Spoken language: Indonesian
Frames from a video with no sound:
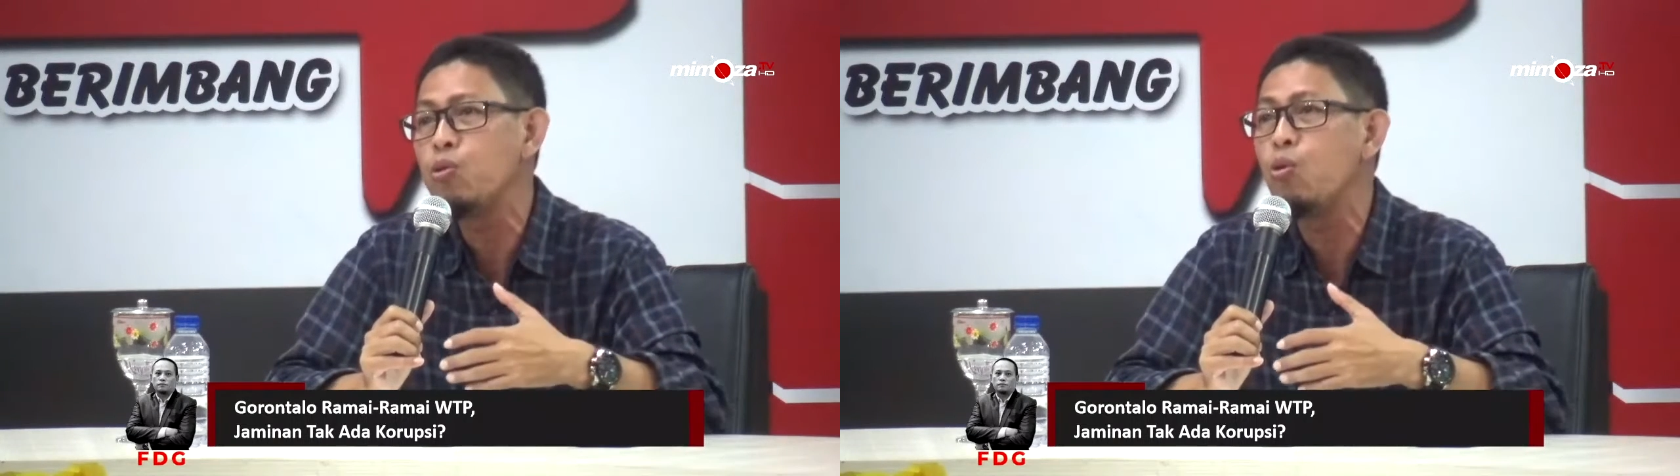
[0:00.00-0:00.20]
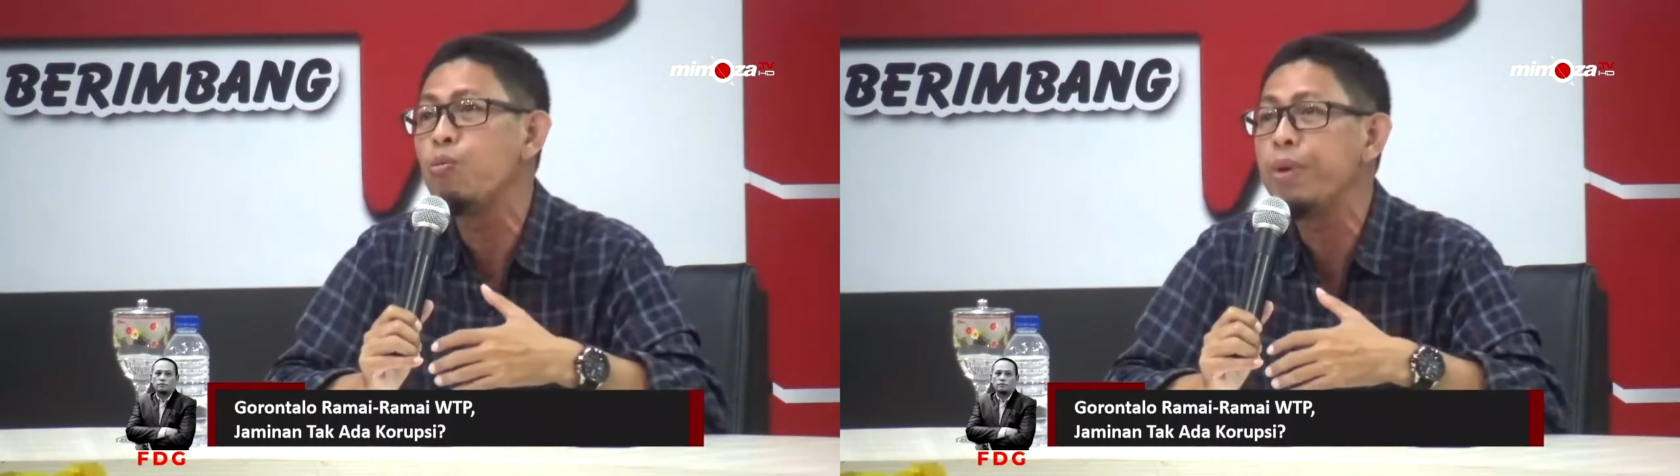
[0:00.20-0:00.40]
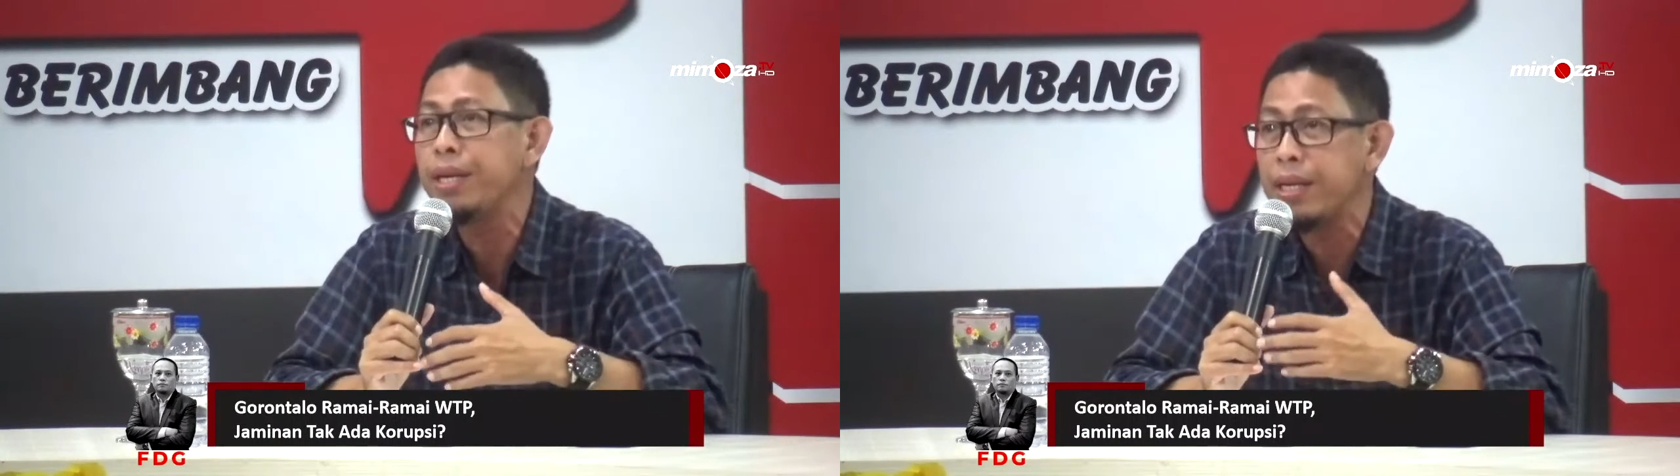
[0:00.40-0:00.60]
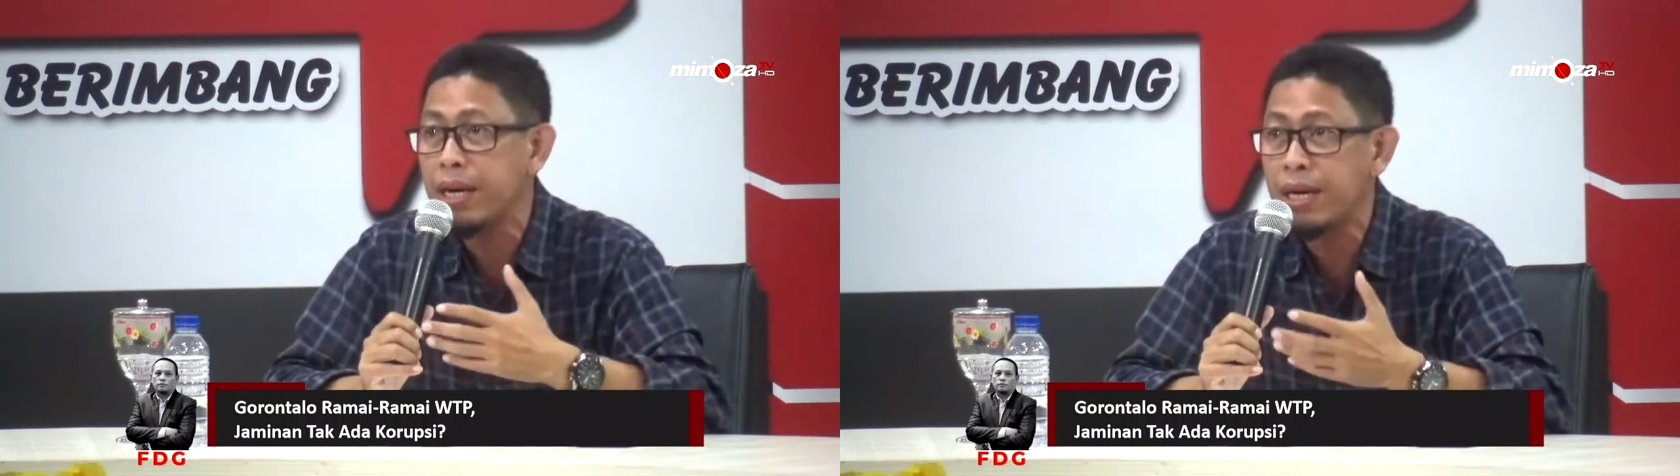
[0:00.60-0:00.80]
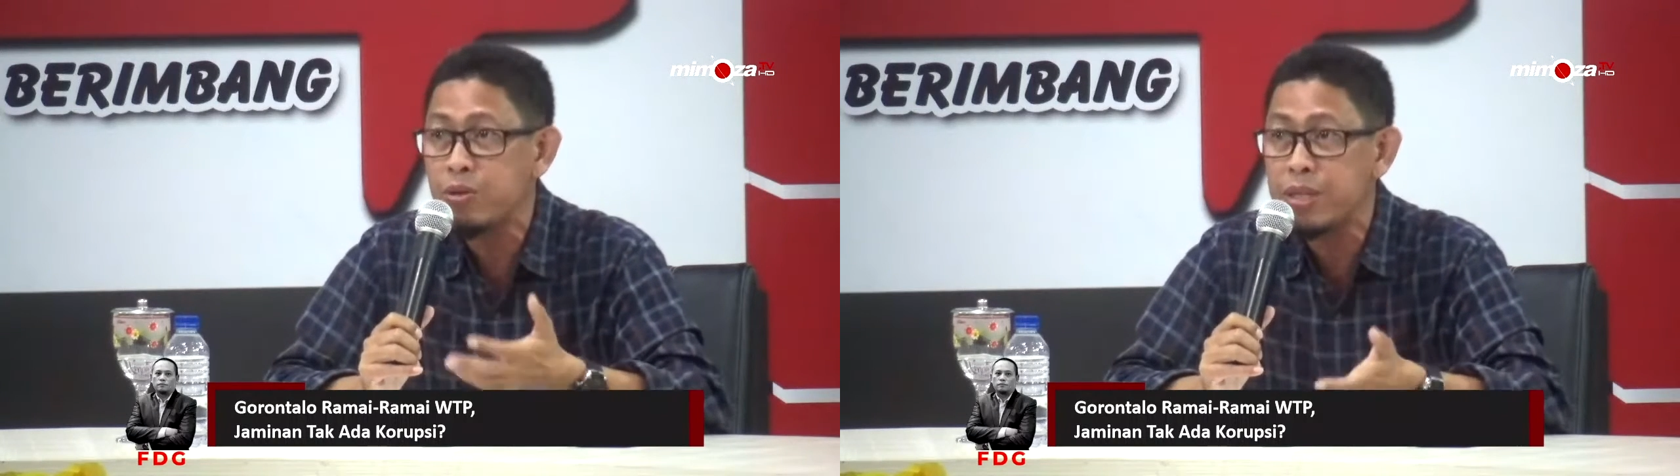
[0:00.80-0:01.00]
dokumen
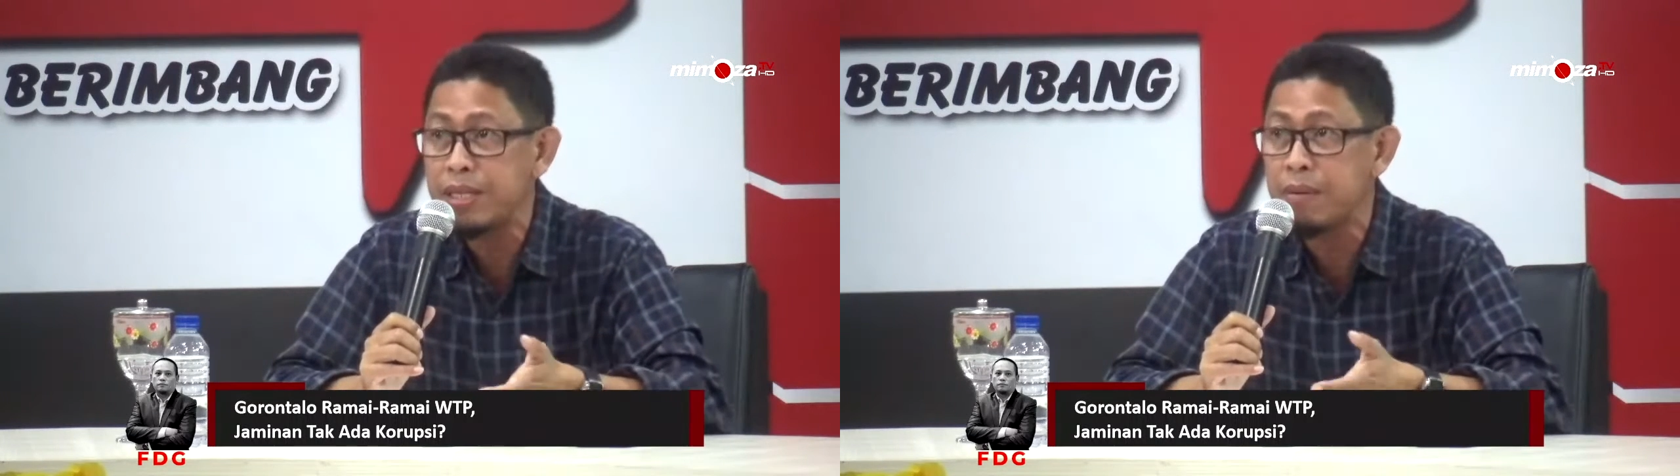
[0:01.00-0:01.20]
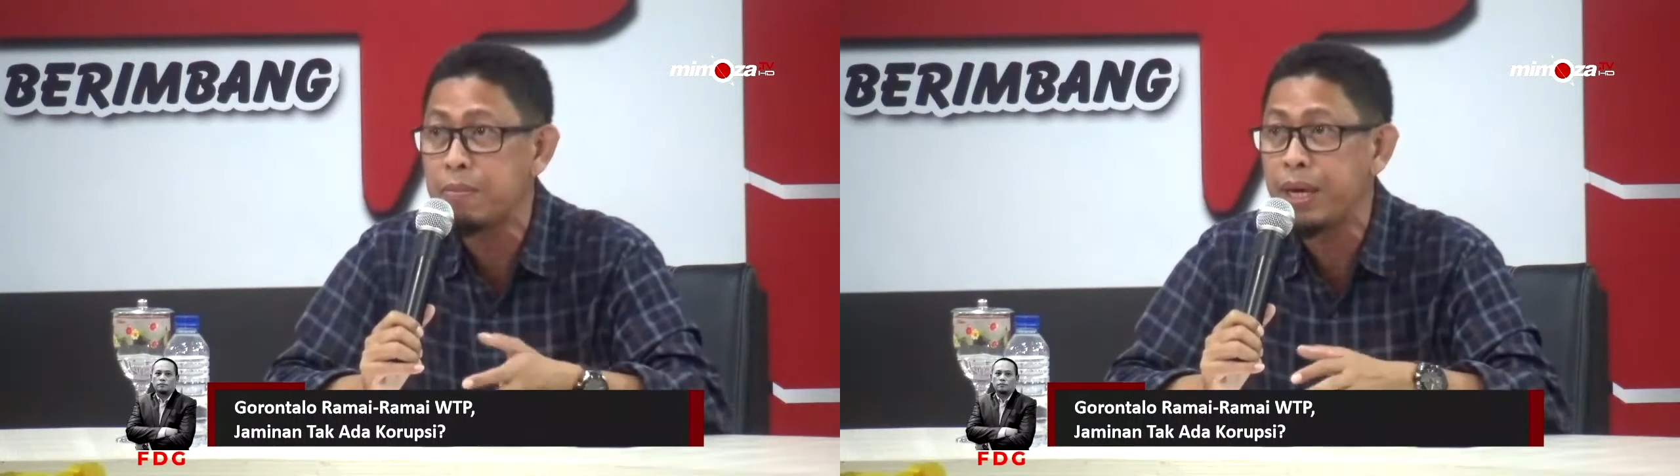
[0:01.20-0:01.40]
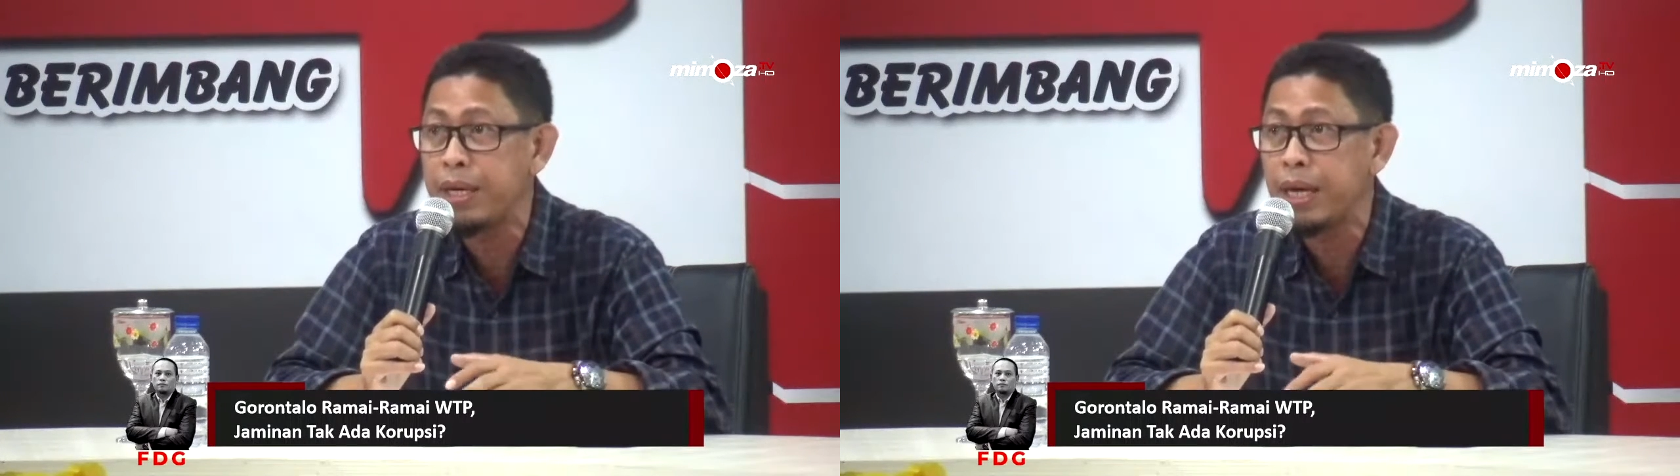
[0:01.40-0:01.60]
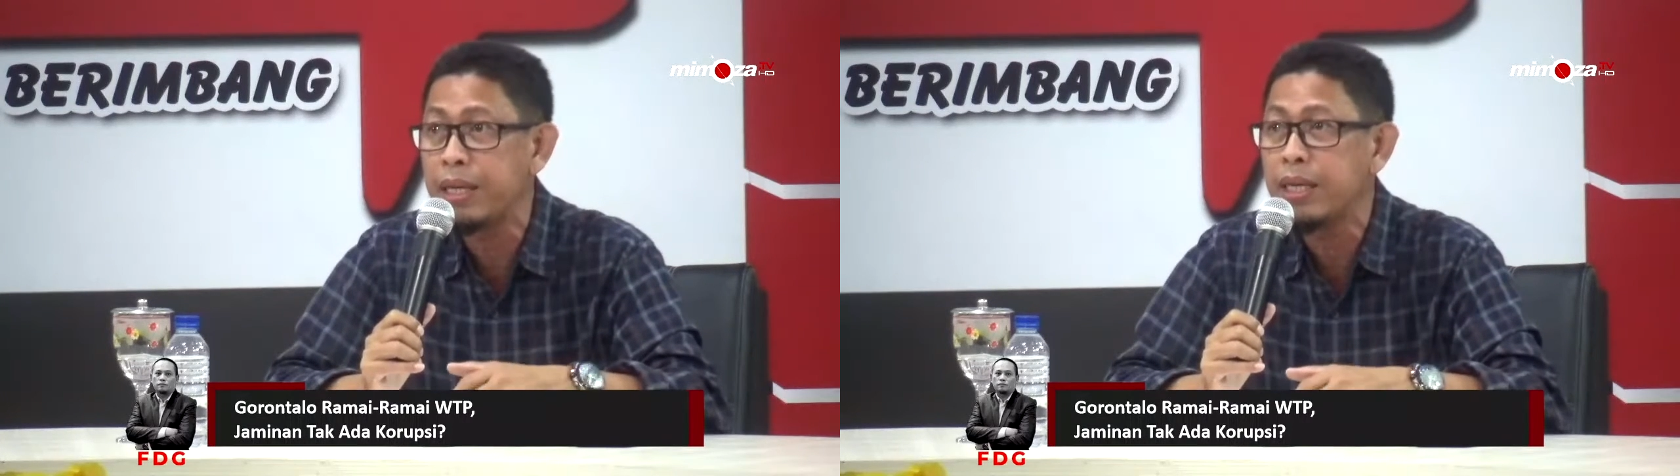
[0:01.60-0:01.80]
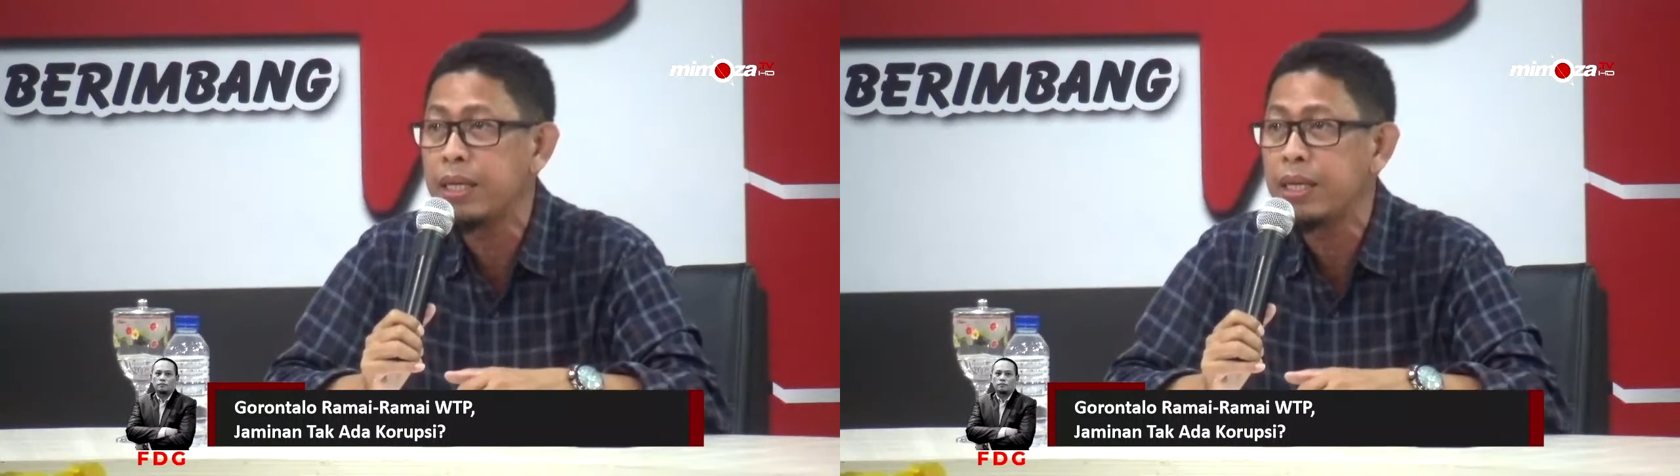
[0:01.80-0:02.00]
yang harus disampaikan